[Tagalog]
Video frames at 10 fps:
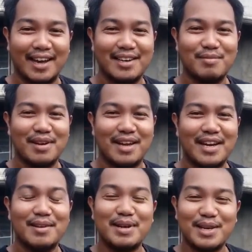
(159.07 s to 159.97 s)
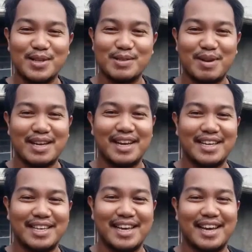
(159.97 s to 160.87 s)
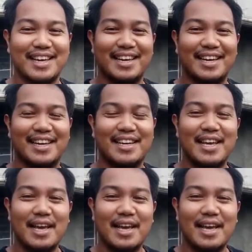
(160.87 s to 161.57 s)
Ana Marie Guzman Kaligya. Ayan.